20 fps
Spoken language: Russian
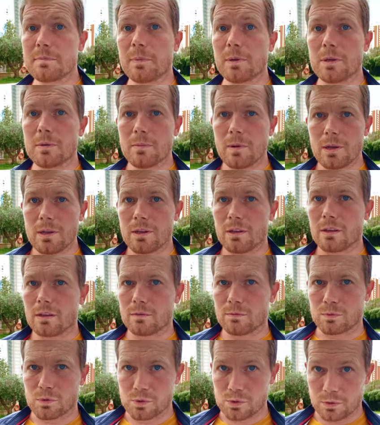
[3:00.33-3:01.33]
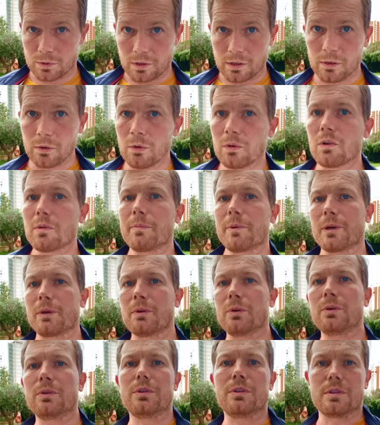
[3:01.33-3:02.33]
из понимания того, что налоговые
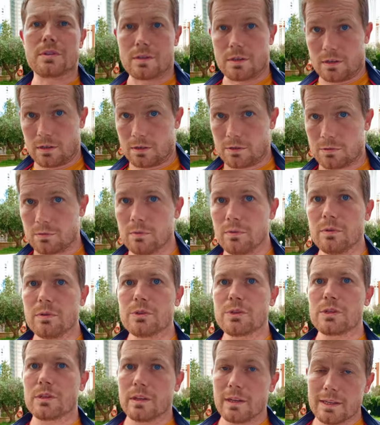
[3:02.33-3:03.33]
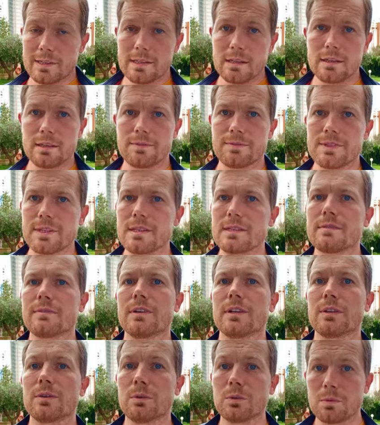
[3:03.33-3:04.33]
приходят не сразу, желательно все
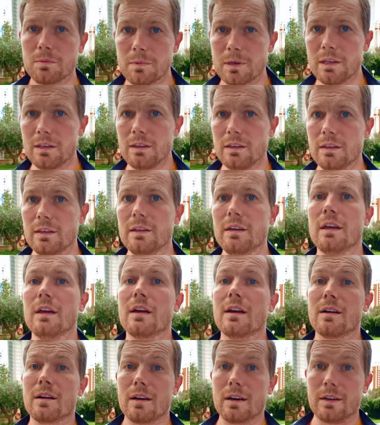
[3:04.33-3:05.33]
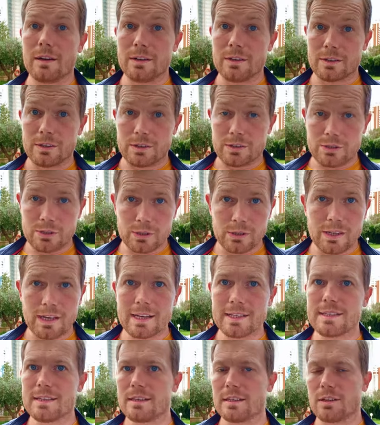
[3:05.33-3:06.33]
свои документы, э,
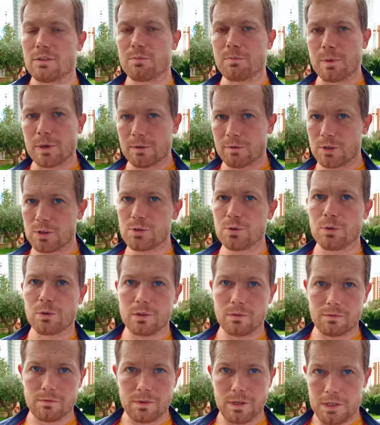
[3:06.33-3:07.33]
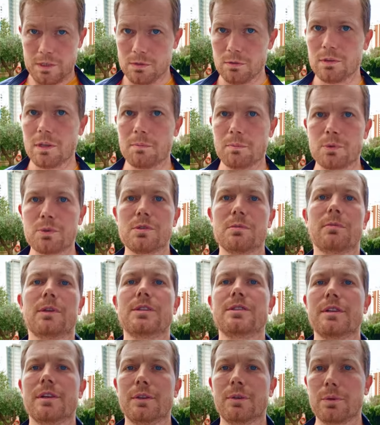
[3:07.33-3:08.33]
желательно в переведенном виде, допустим, на
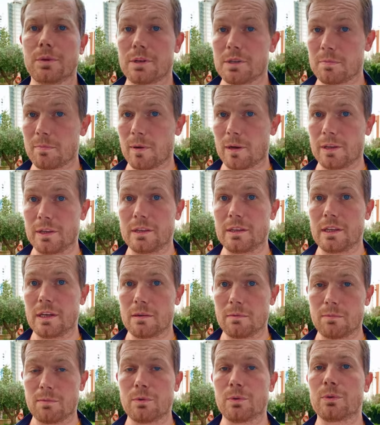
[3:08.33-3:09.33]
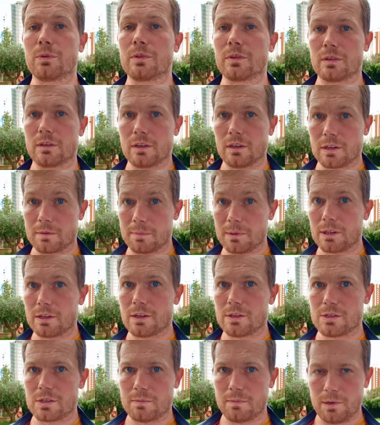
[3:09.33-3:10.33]
территории Испании требует
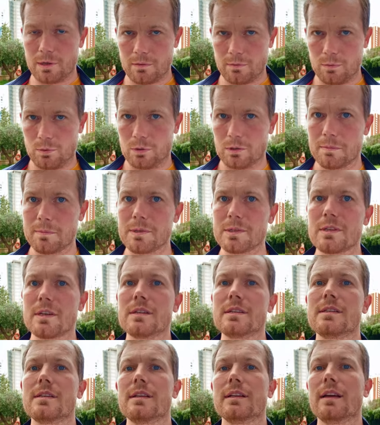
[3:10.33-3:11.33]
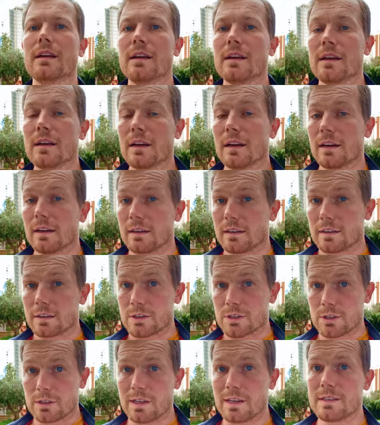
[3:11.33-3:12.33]
арбитражный перевод обязательно, э,
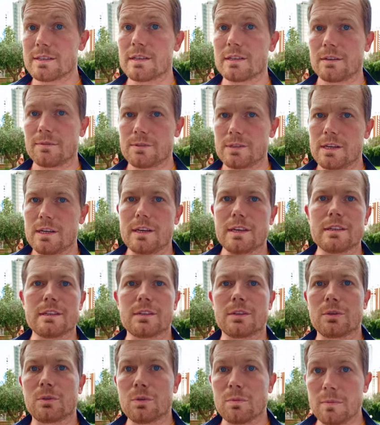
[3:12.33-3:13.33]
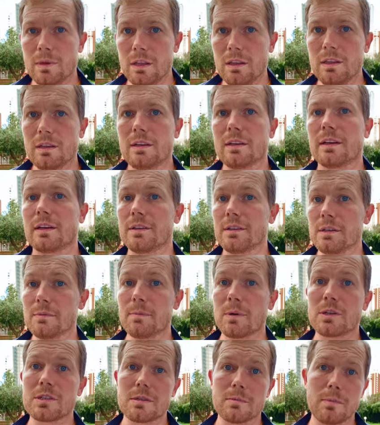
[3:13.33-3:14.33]
желательно все эти документы хранить
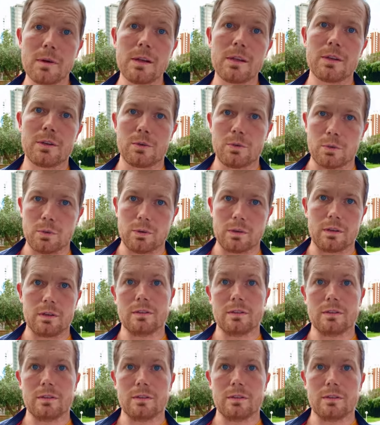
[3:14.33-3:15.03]
максимально долго.